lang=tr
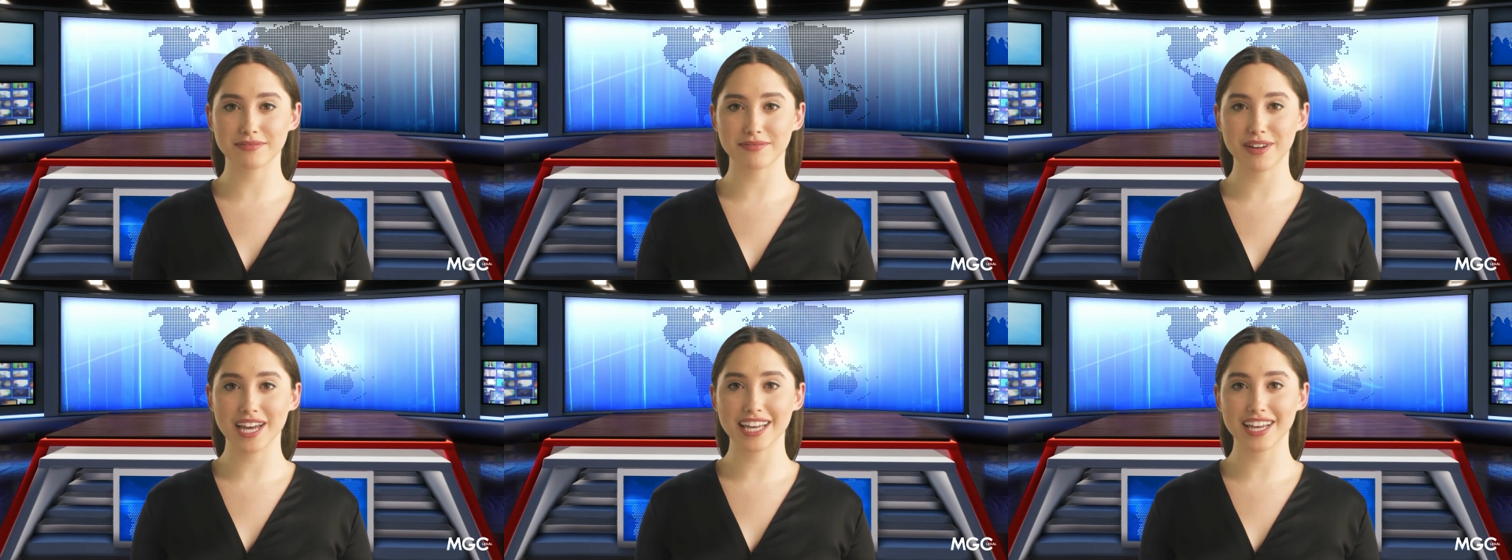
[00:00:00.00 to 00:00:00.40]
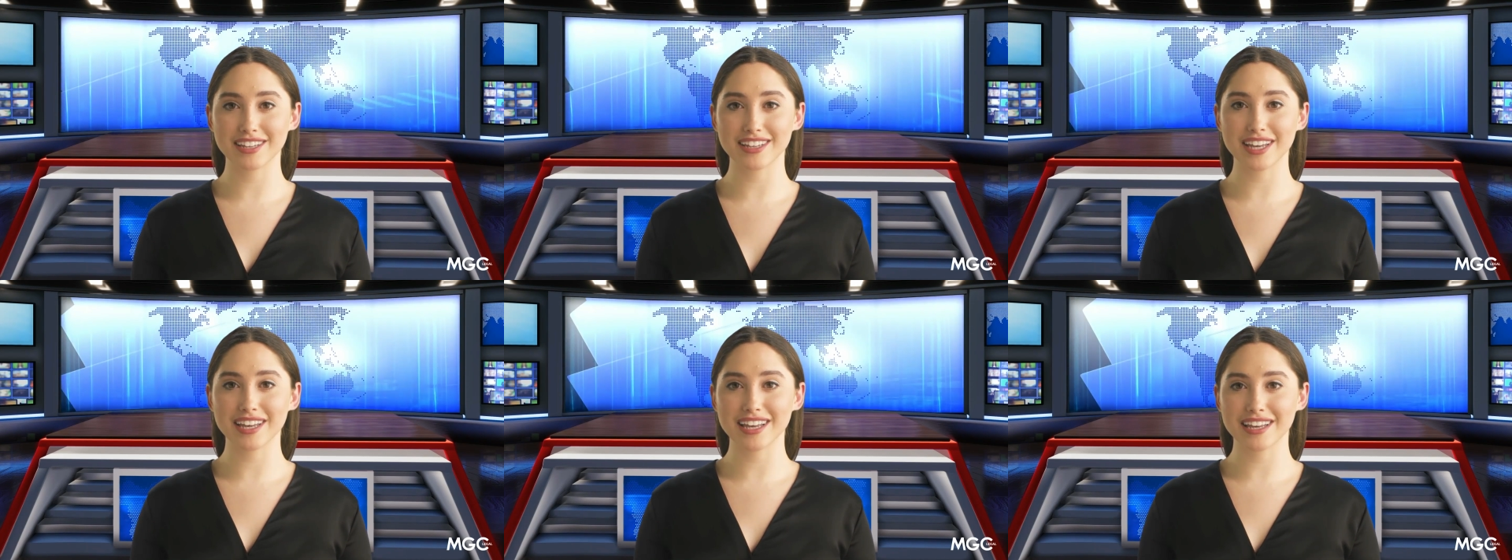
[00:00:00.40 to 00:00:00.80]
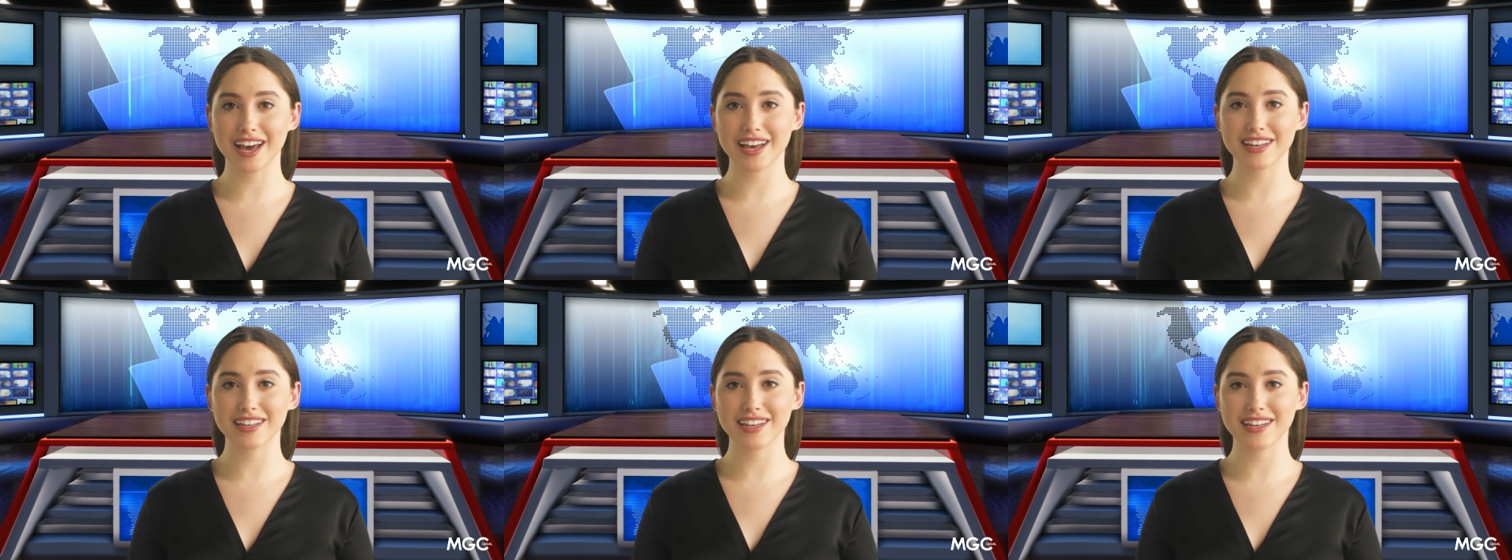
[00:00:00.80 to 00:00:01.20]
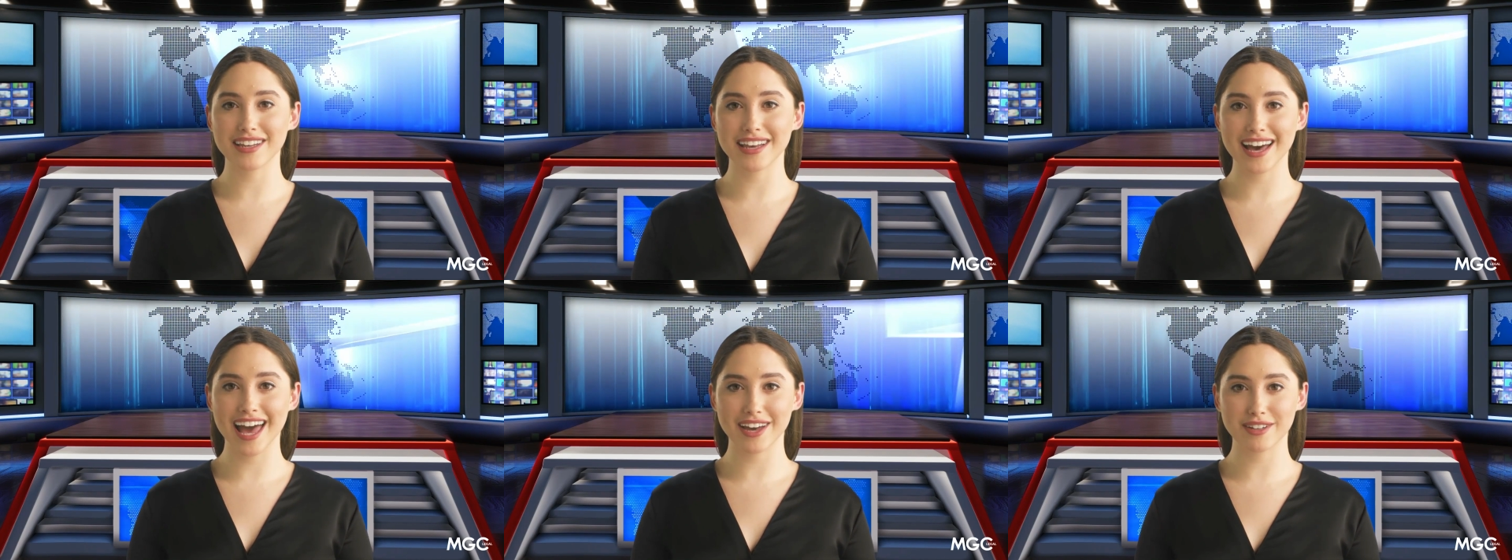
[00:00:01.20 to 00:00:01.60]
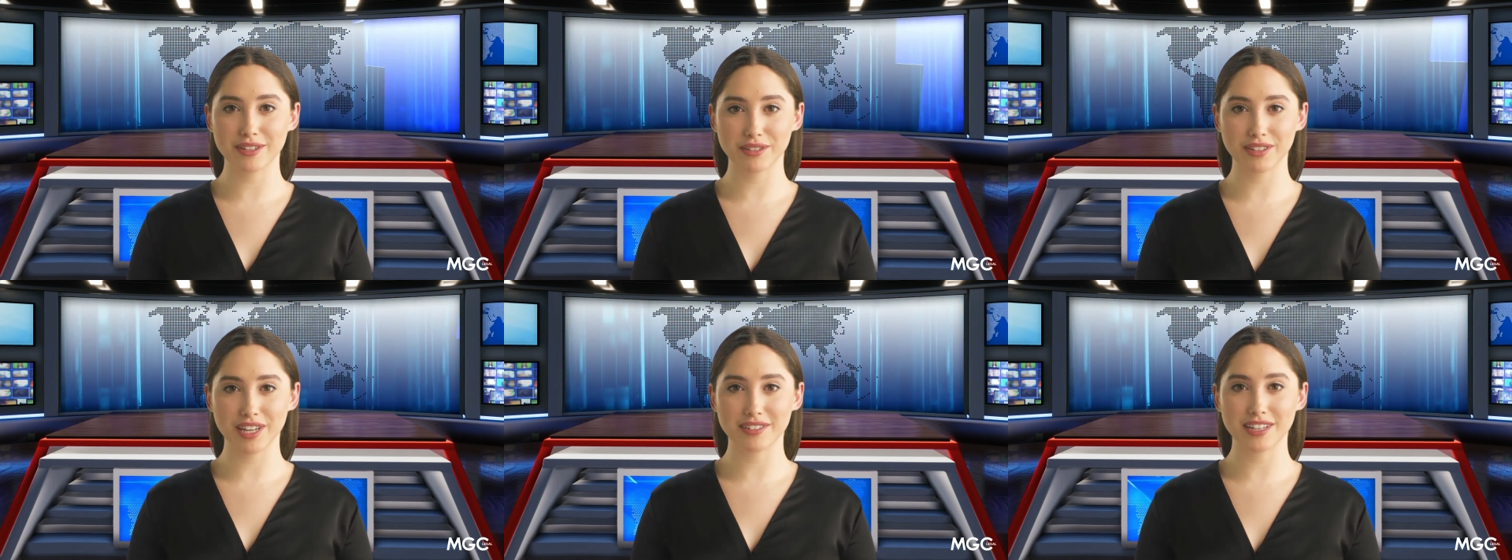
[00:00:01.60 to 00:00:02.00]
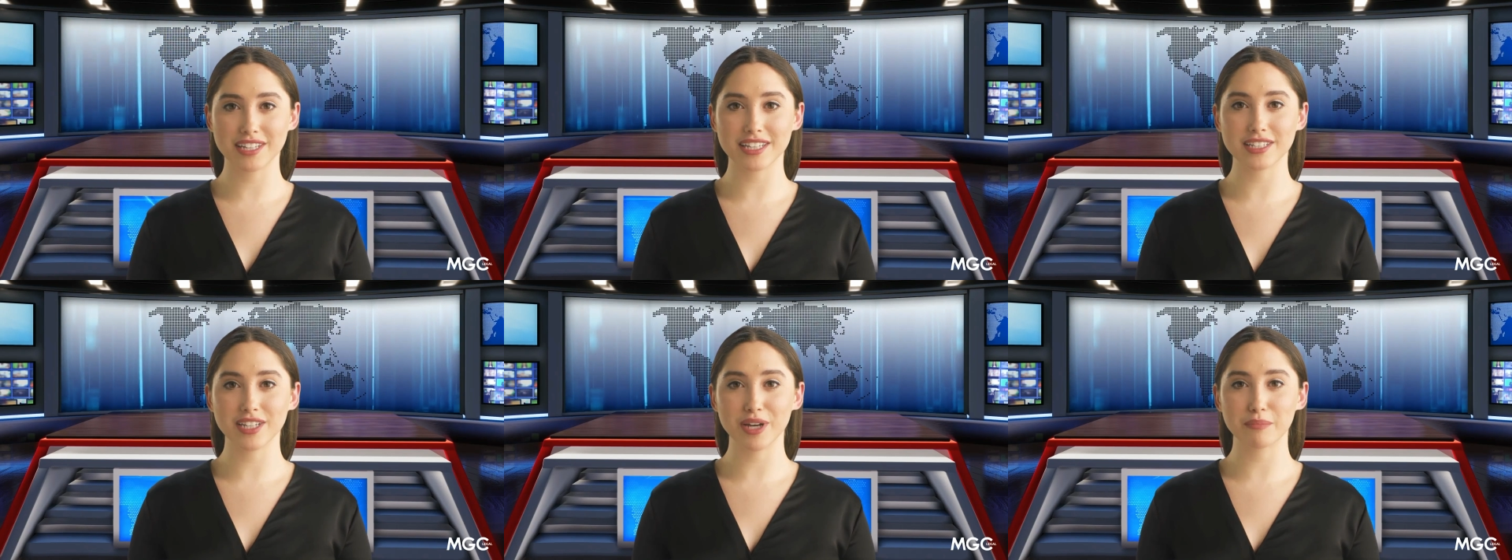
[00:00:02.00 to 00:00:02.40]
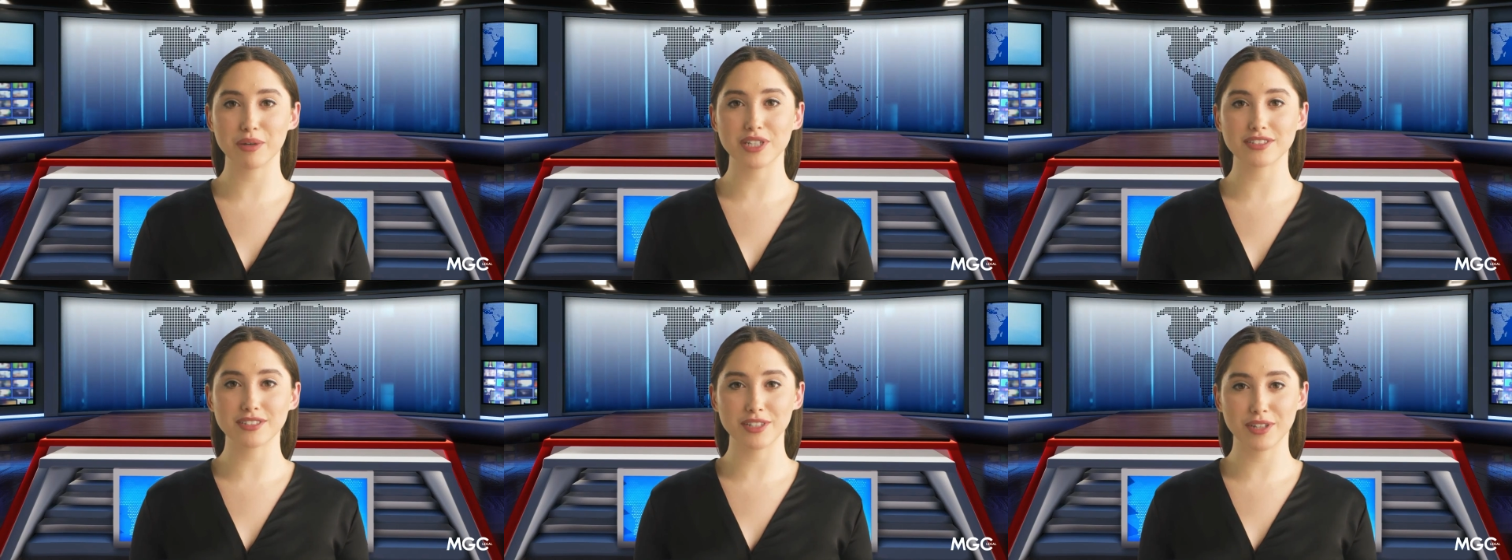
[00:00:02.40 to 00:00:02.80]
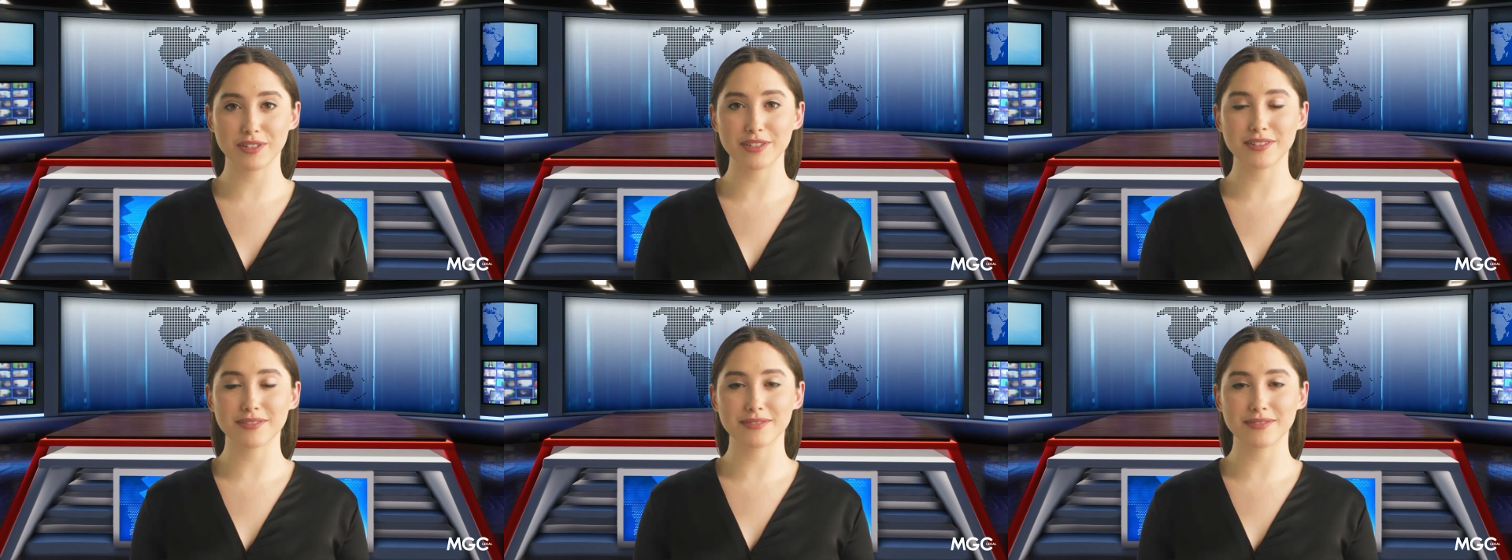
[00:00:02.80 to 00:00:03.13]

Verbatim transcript: MGC Legal ile her gün bir dakika başlıyor.